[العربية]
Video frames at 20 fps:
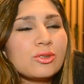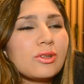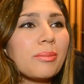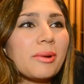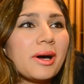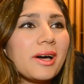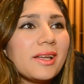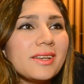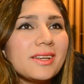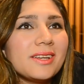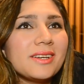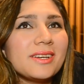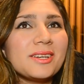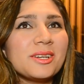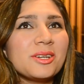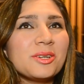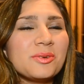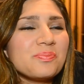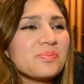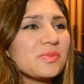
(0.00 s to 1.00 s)
وطبعا
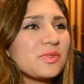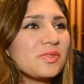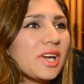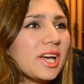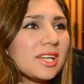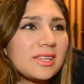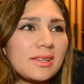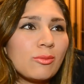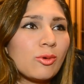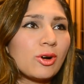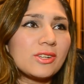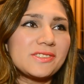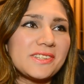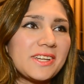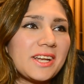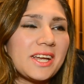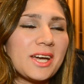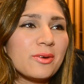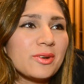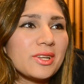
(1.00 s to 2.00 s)
آه، في حته
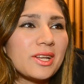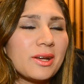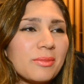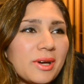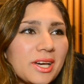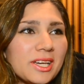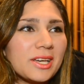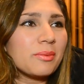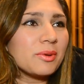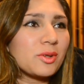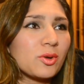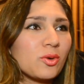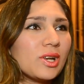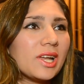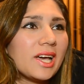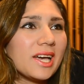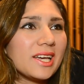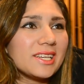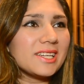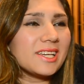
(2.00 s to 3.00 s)
مؤثره قوي لما هي بتقول
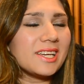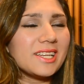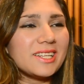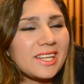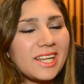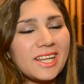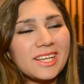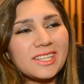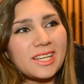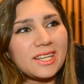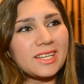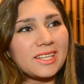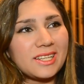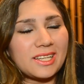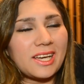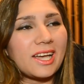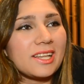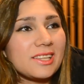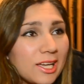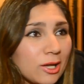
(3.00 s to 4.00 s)
لها ايه ان هي
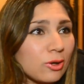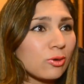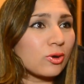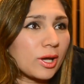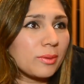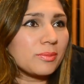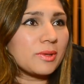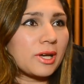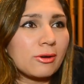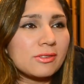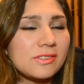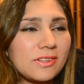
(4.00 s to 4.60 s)
عندها لوكيميا او